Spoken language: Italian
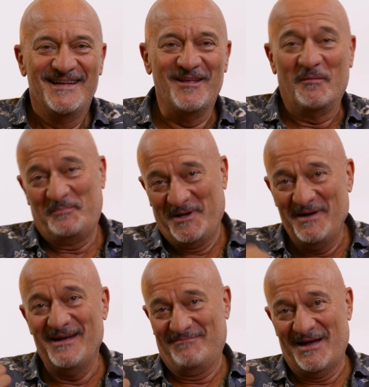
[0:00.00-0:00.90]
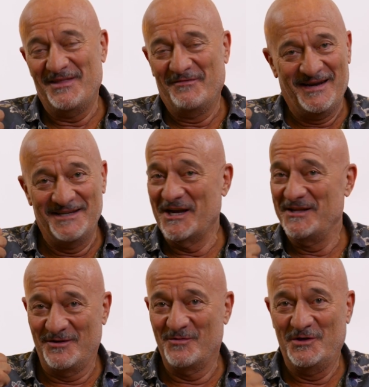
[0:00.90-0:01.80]
No, prima ad averli
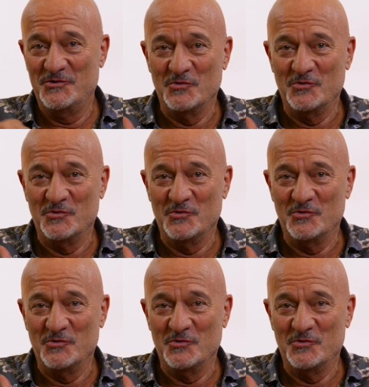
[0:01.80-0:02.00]
scelti quelli